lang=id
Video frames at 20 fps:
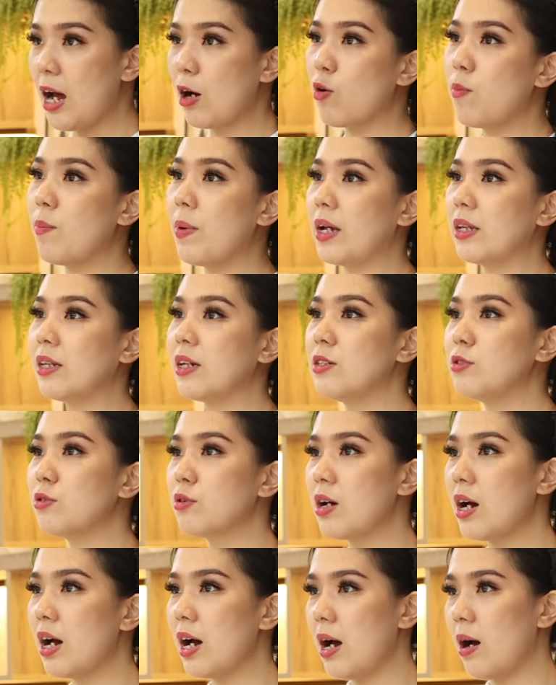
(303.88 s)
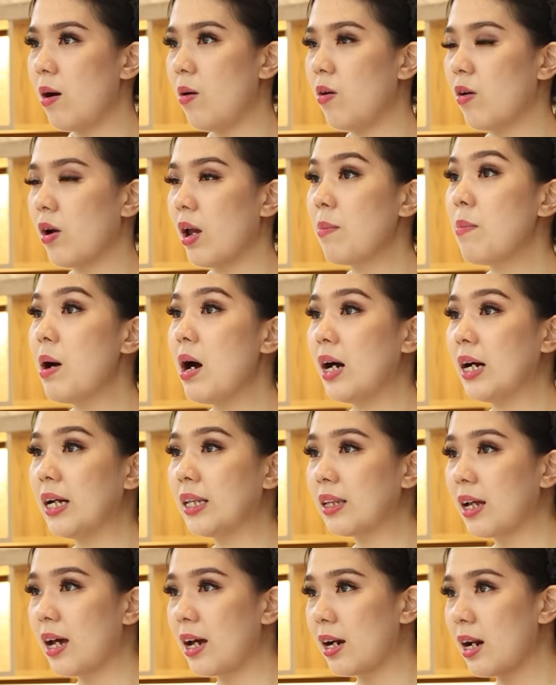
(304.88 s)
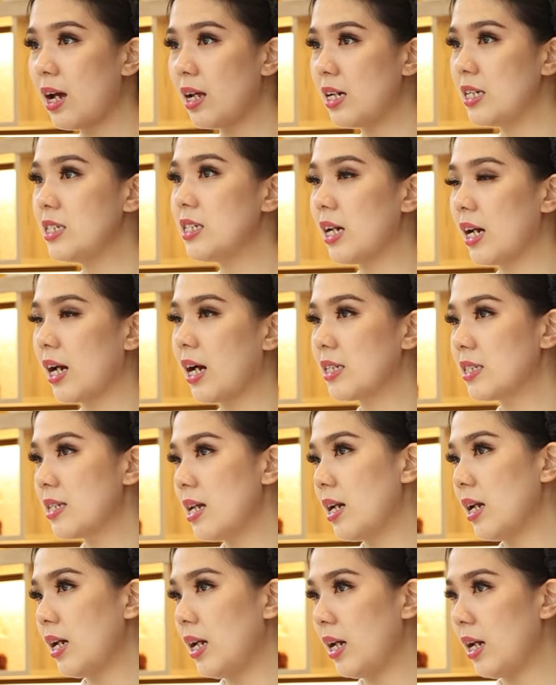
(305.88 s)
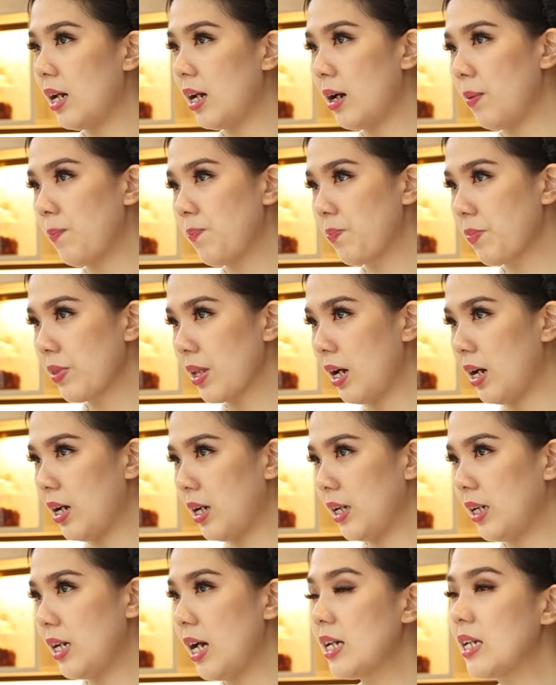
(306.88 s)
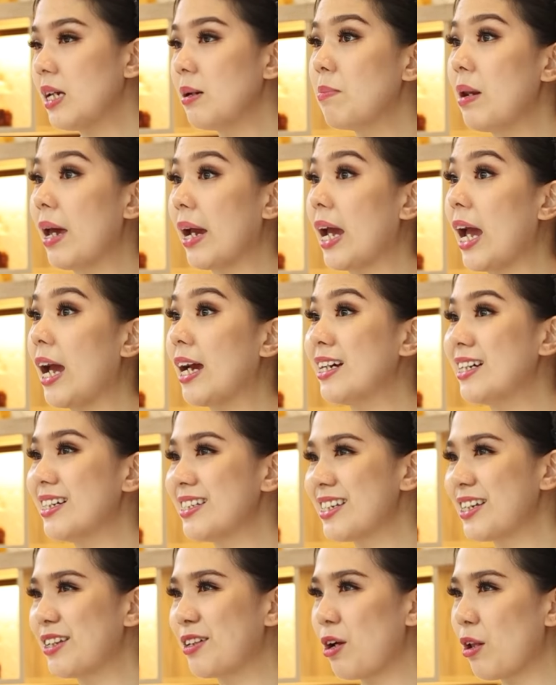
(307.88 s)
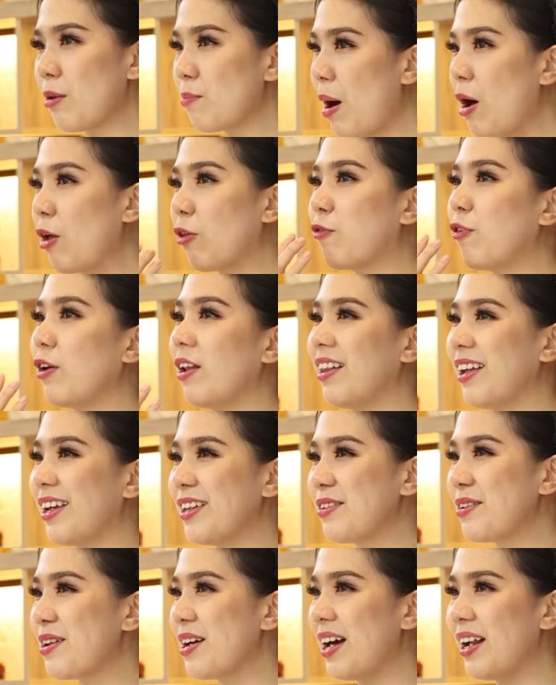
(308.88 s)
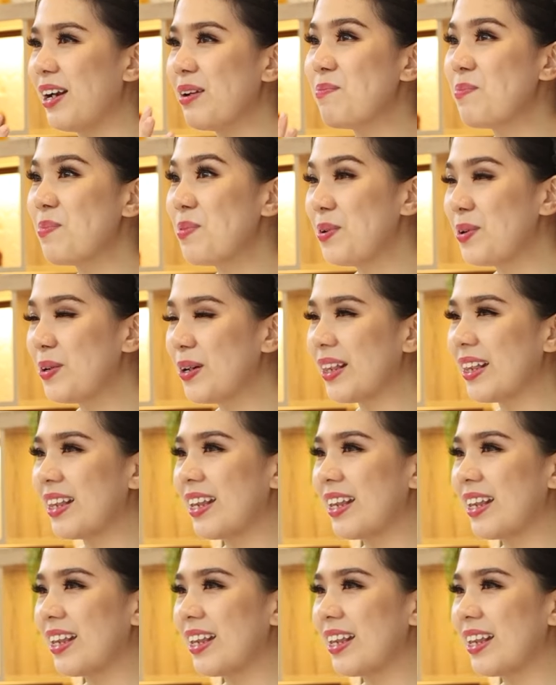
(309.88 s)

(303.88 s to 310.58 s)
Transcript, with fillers: aromanya juga oke okay banget karena ada ciri khas dari uh, daging black angus gitu kan mouthfeelnya juga lembut